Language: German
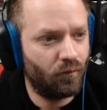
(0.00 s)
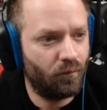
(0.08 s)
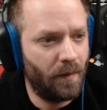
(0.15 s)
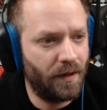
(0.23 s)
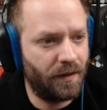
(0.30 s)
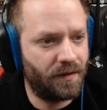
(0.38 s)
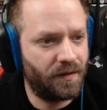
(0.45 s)

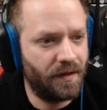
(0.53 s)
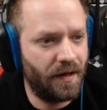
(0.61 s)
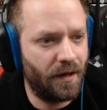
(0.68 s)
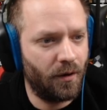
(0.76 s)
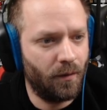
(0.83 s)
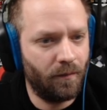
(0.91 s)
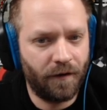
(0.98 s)
Mit
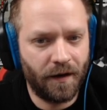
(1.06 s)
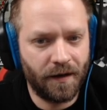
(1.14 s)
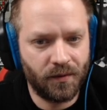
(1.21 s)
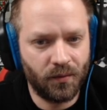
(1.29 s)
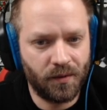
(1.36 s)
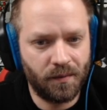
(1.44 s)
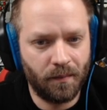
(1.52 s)
der
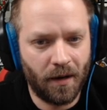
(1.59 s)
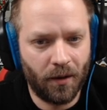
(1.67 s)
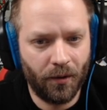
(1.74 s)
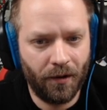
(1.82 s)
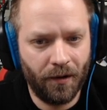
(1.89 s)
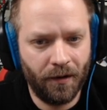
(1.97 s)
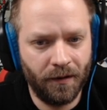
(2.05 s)

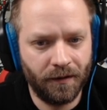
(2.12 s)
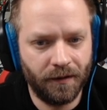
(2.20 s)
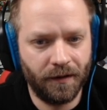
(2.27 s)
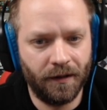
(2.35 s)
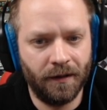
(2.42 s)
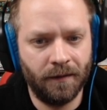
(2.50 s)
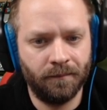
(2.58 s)
Umfassungsmauer.
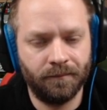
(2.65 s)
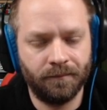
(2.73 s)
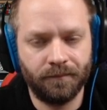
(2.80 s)
Da.